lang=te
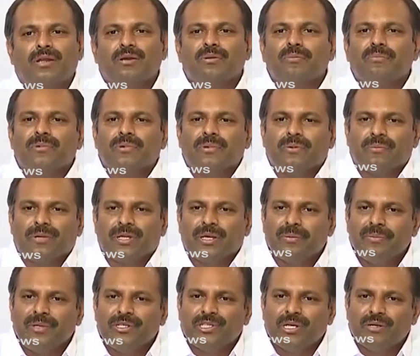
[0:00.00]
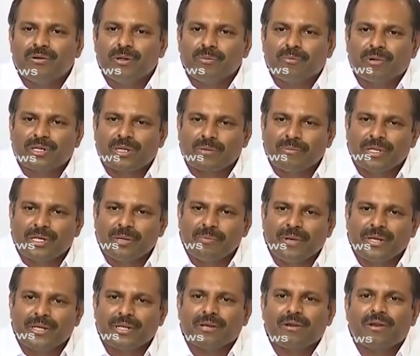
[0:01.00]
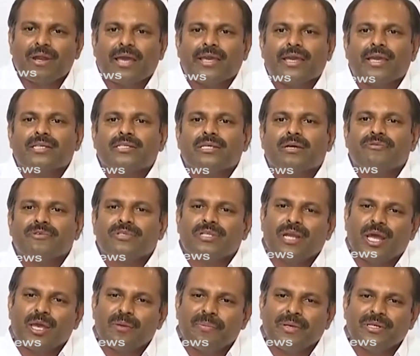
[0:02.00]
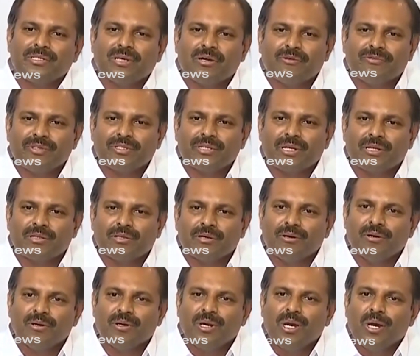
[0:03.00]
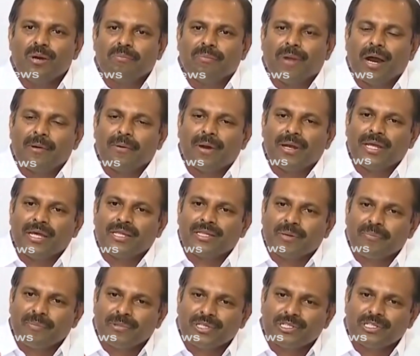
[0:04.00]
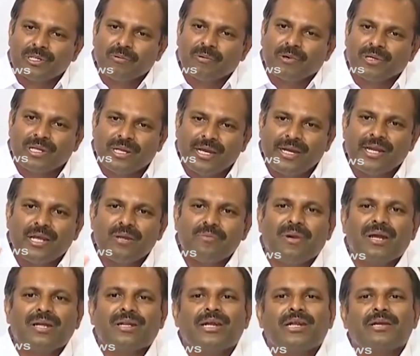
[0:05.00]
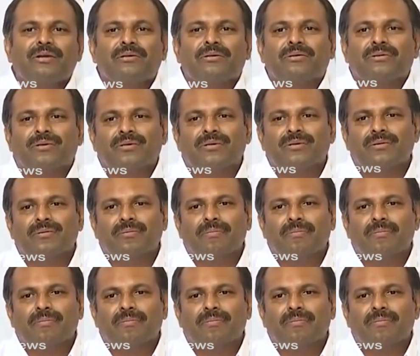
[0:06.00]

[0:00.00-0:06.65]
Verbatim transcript: నువ్వు నియమించినటువంటి మొట్టమొదటి మీటింగ్లోనే ఐఏఎస్ ఆఫీసర్లు ఐపీఎస్ ఆఫీసర్లతో మా వాళ్ళు ఏం తప్పు చేసినా వదిలేయండి అని మాట్లాడావు నువ్వు